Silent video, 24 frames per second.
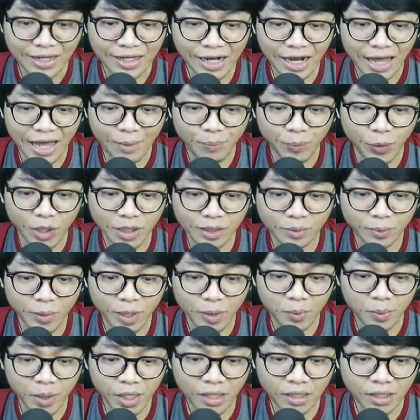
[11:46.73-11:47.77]
Lagi lapar
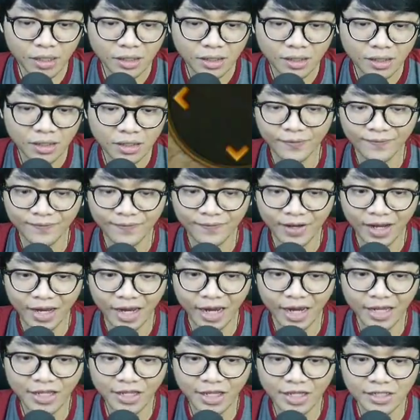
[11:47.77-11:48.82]
teman-teman.
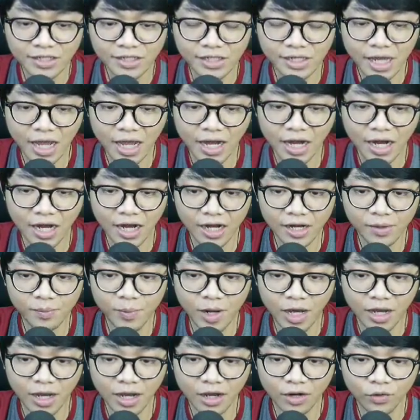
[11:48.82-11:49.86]
Kayaknya si An ada di
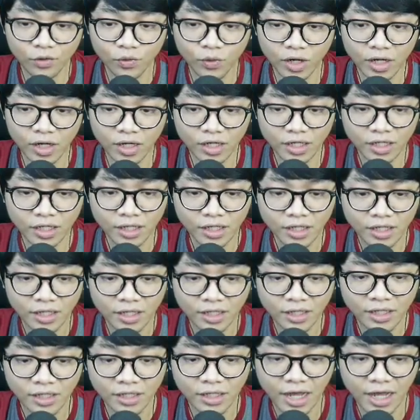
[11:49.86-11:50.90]
belakang gua nih.
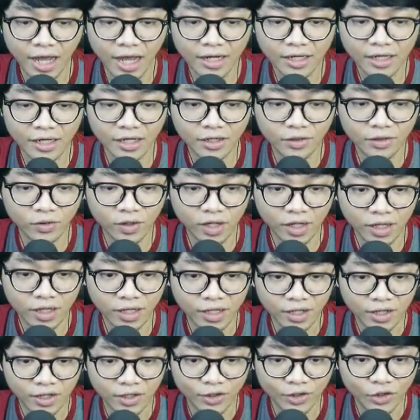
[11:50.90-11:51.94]
Yakin gua.
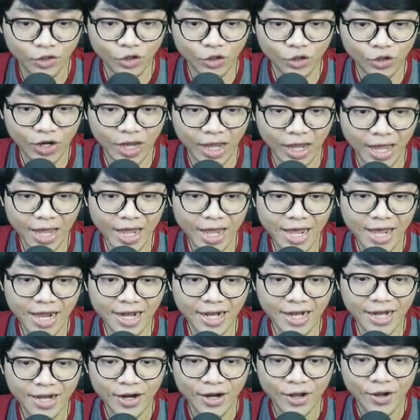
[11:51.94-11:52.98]
Tuh kan?
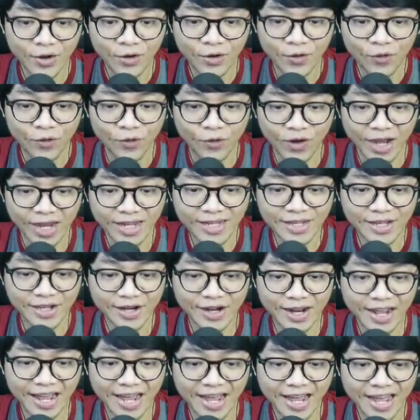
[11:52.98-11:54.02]

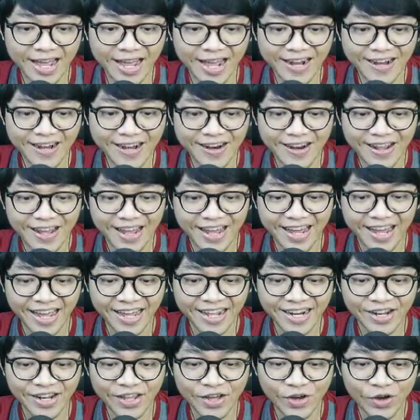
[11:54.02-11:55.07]
Wire An.
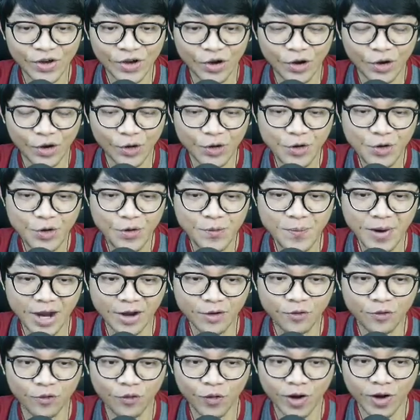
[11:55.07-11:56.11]
Hello my
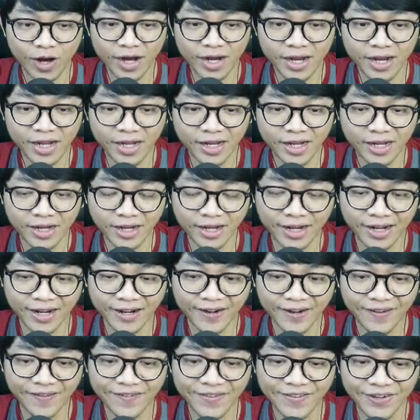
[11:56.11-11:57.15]

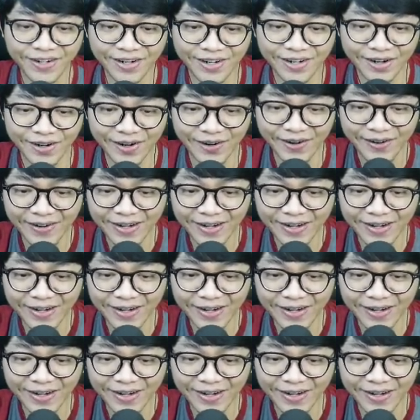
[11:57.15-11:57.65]
friend gua.